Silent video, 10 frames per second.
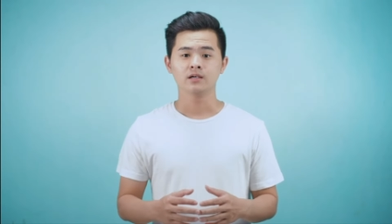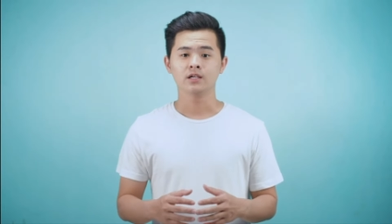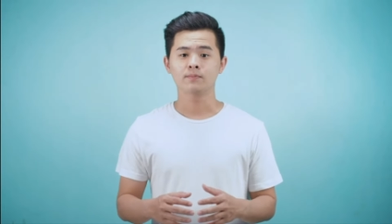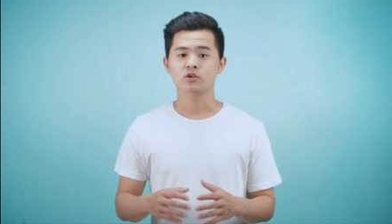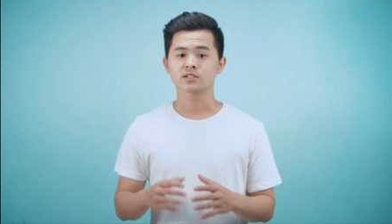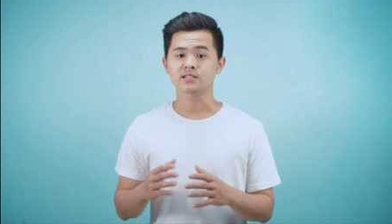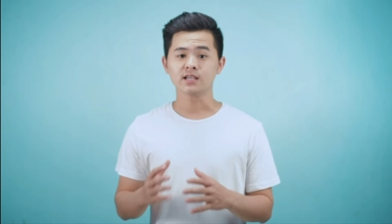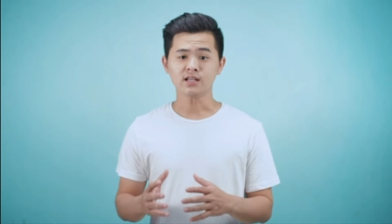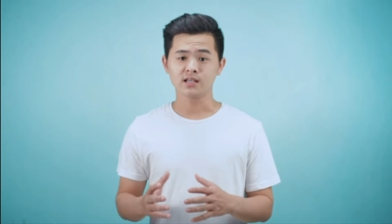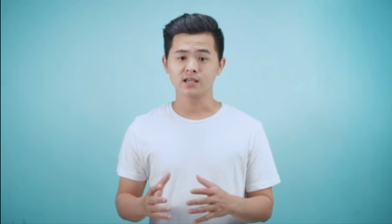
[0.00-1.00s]
Di proses
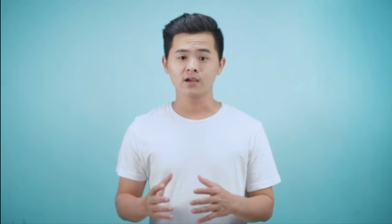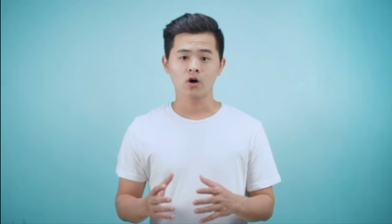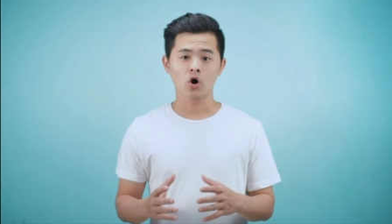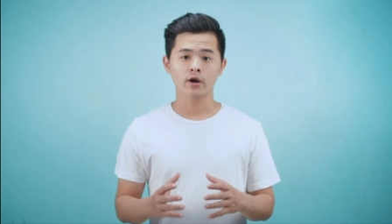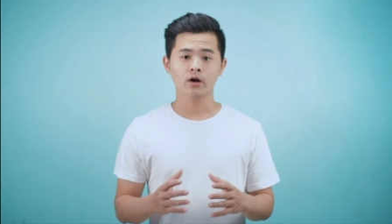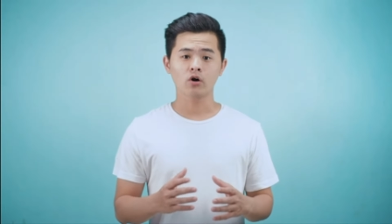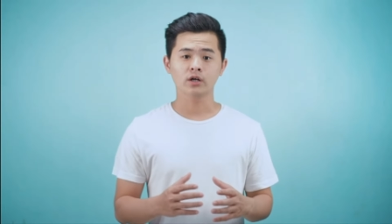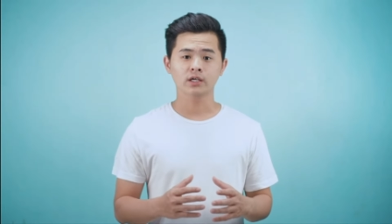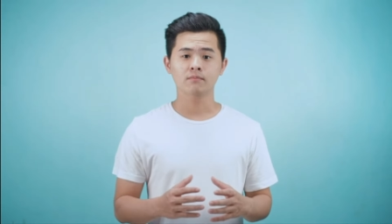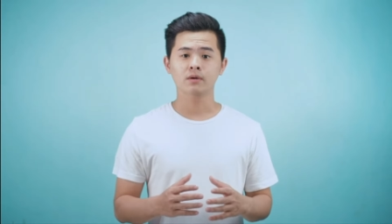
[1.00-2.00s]
ini,
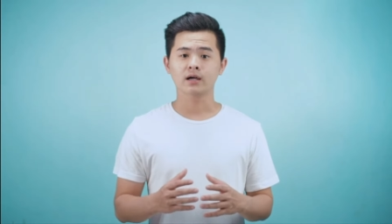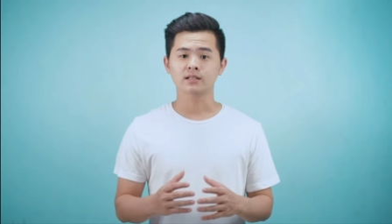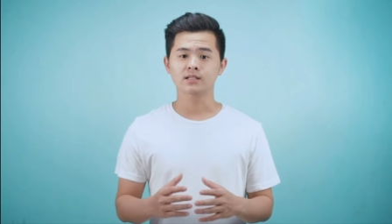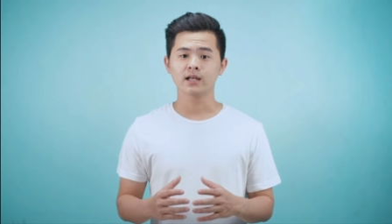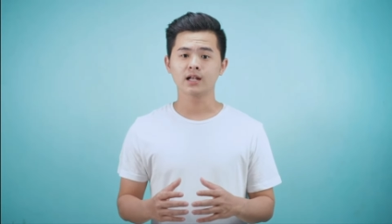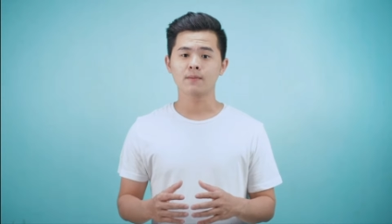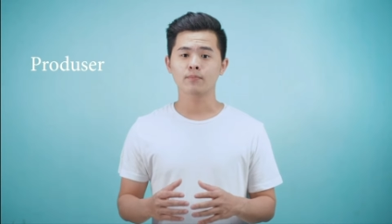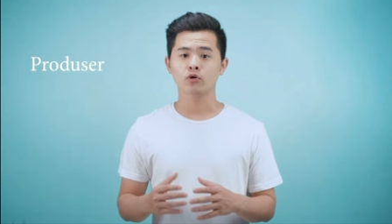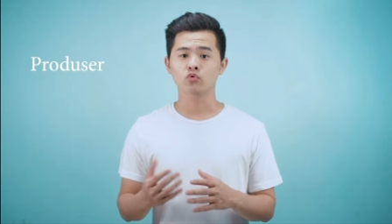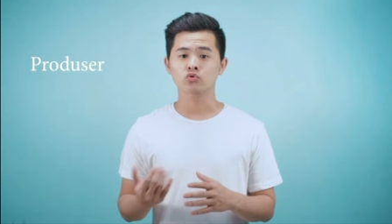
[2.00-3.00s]
orang-orang yang bekerja adalah
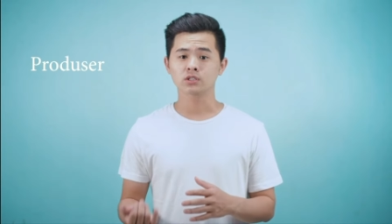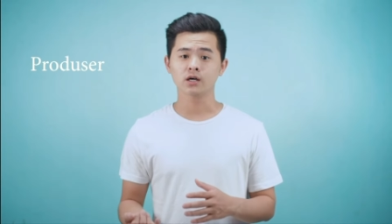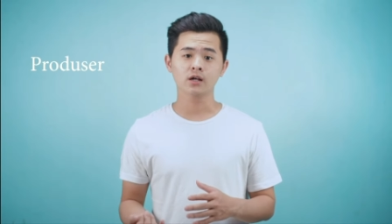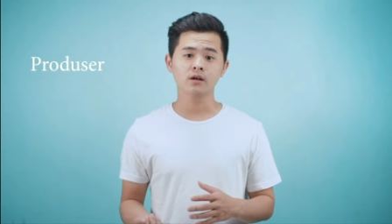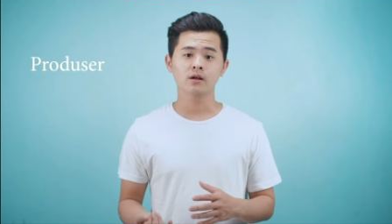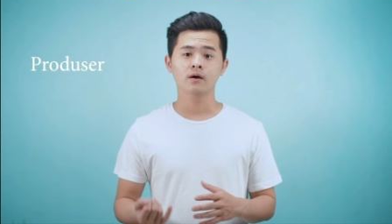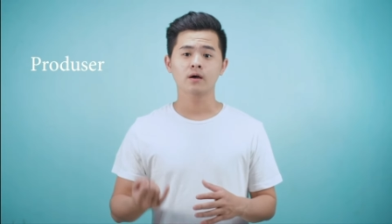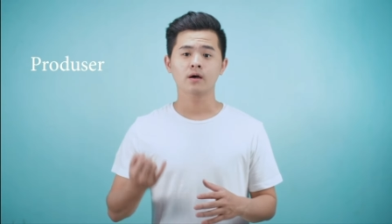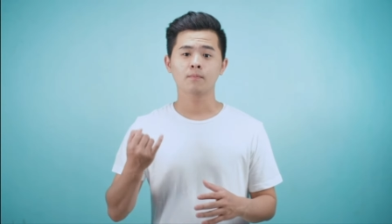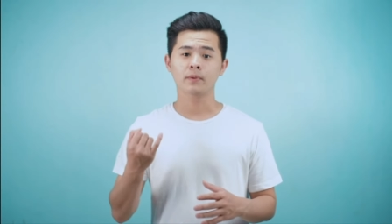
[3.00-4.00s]
produser,
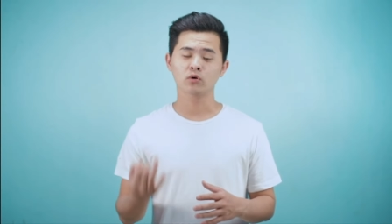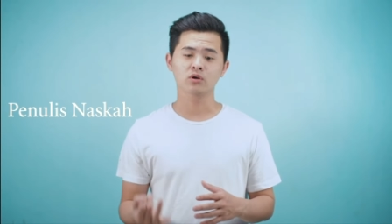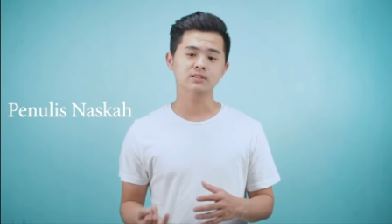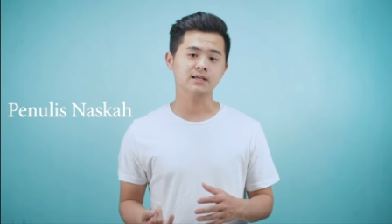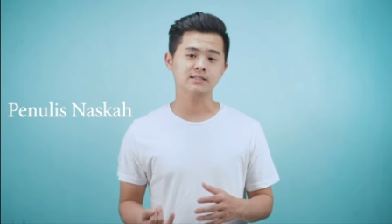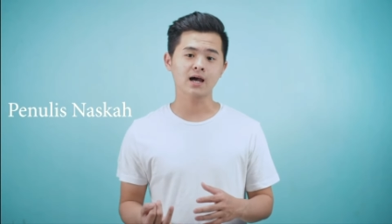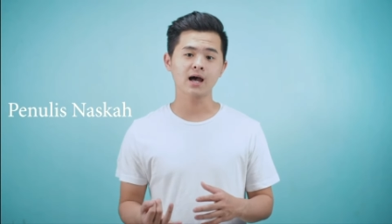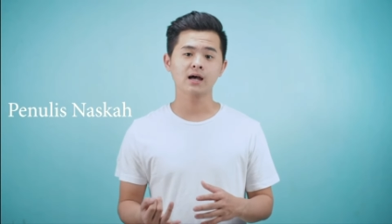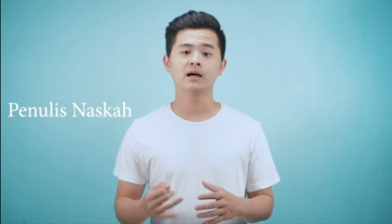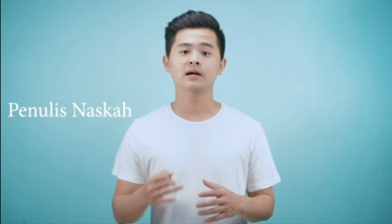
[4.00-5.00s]
penulis
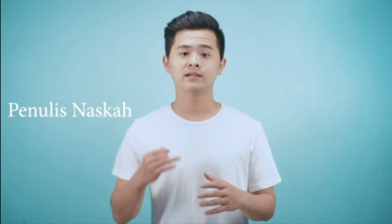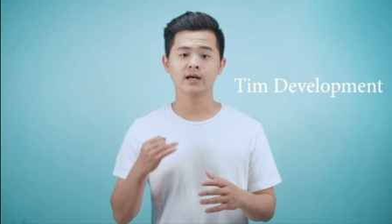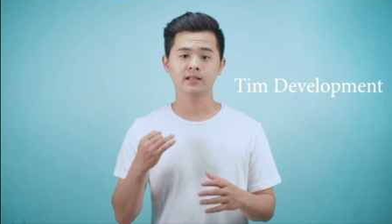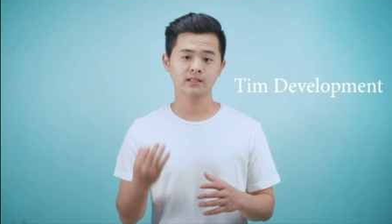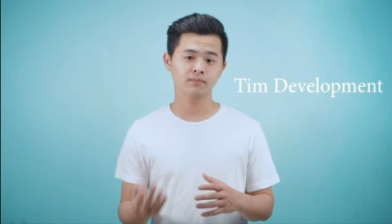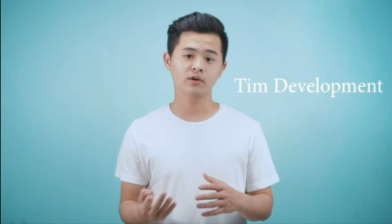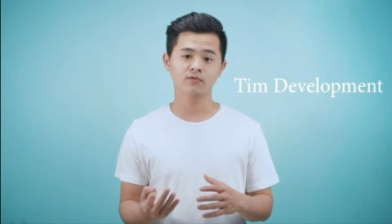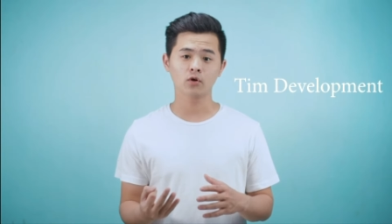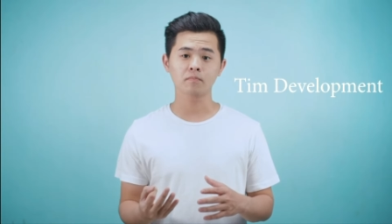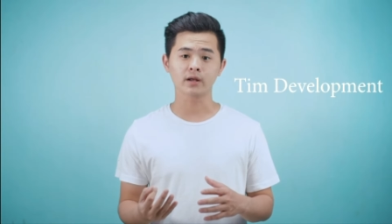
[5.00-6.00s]
naskah, dan tim
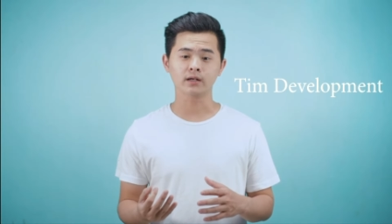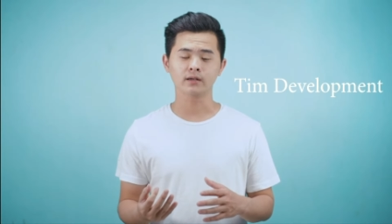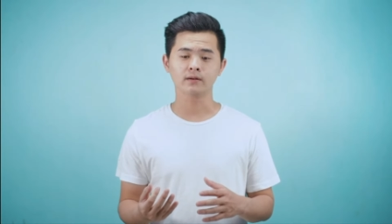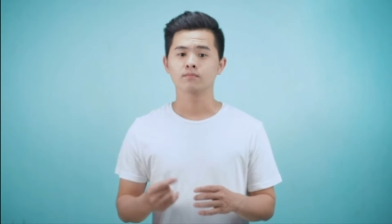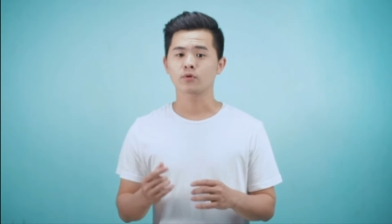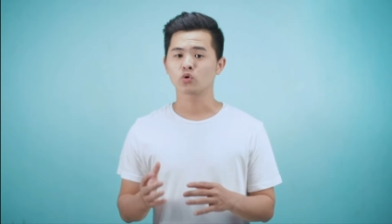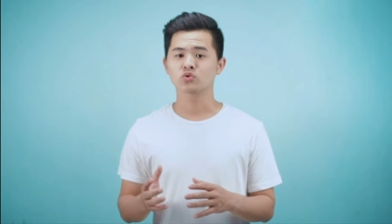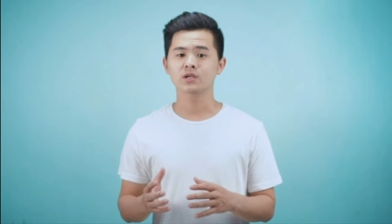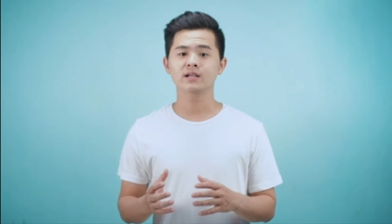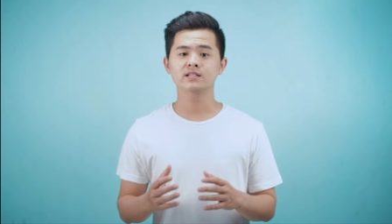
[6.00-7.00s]
development.
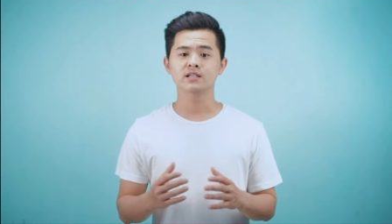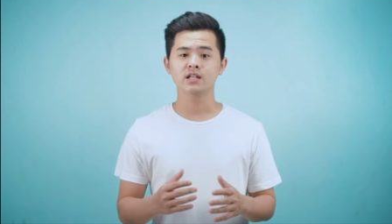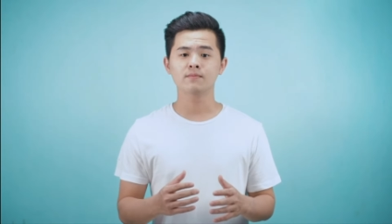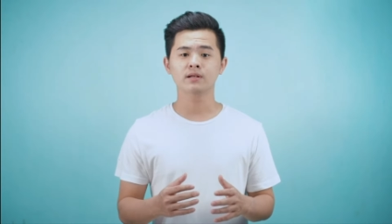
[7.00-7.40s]
Produser di sini